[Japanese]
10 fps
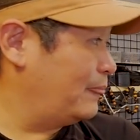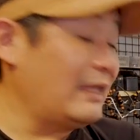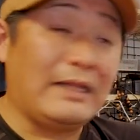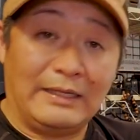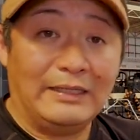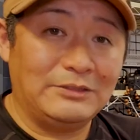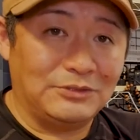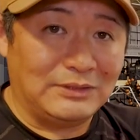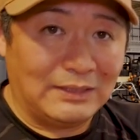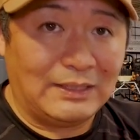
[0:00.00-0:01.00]
値段
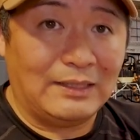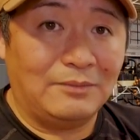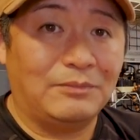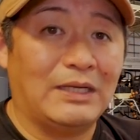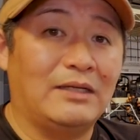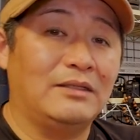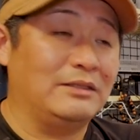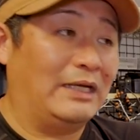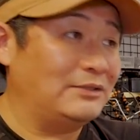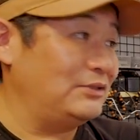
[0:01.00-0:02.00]
安いんでね、まあ、
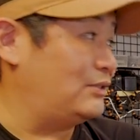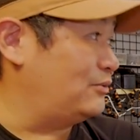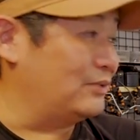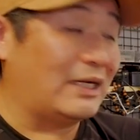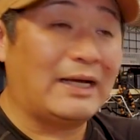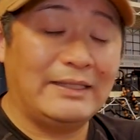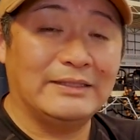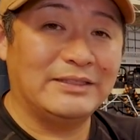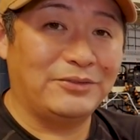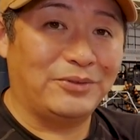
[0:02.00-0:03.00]
安いっていうのも高い
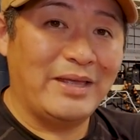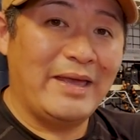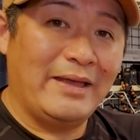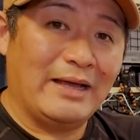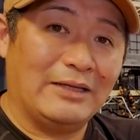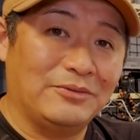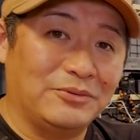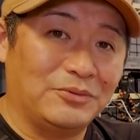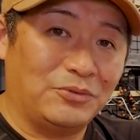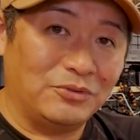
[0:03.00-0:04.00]
ですけど、あ
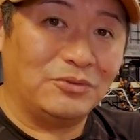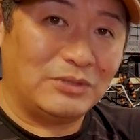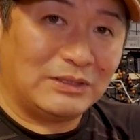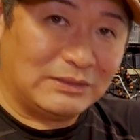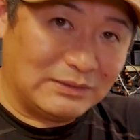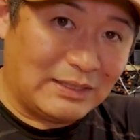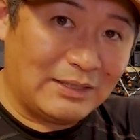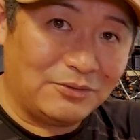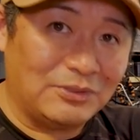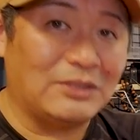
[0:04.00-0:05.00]
のこの
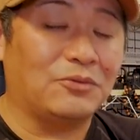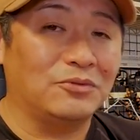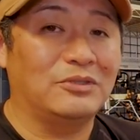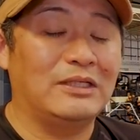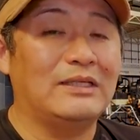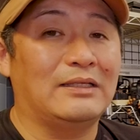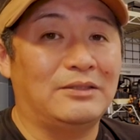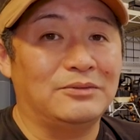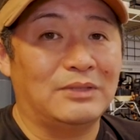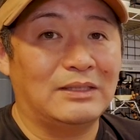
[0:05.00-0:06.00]
性能でこの値段っ
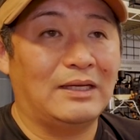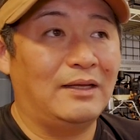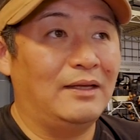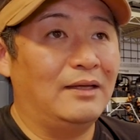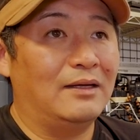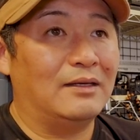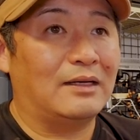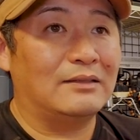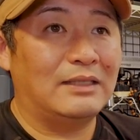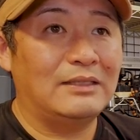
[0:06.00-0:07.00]
ていうのはね、
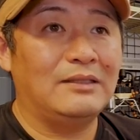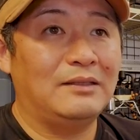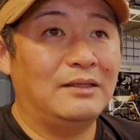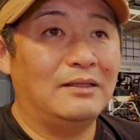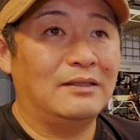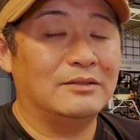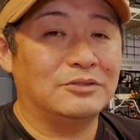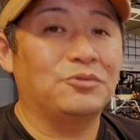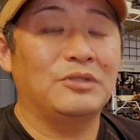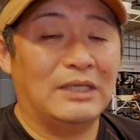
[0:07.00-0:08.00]
かなり
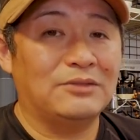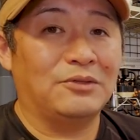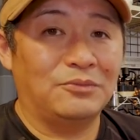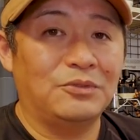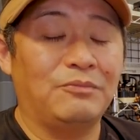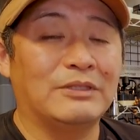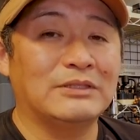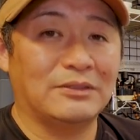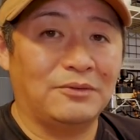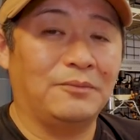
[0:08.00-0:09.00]
すごいなと思いま
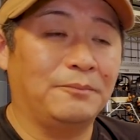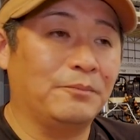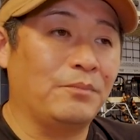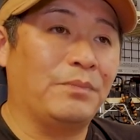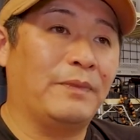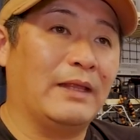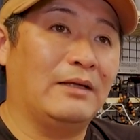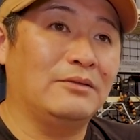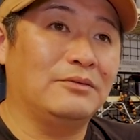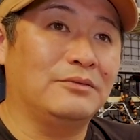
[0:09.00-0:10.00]
すけど、
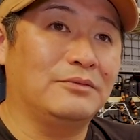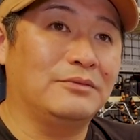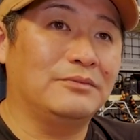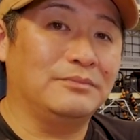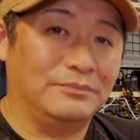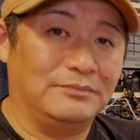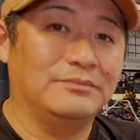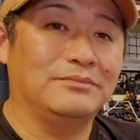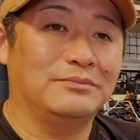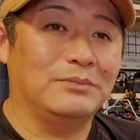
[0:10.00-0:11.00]
あの、うん、
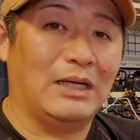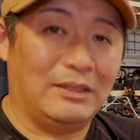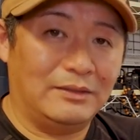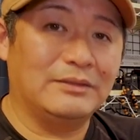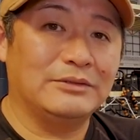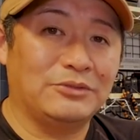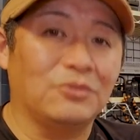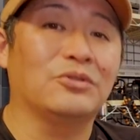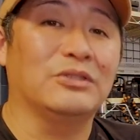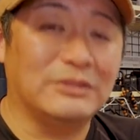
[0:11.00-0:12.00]
まあ、そう
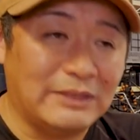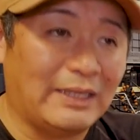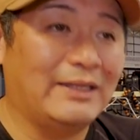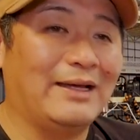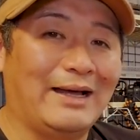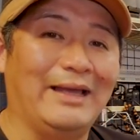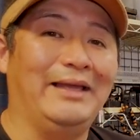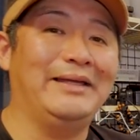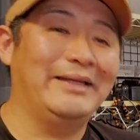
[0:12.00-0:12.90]
いうことですね。はい。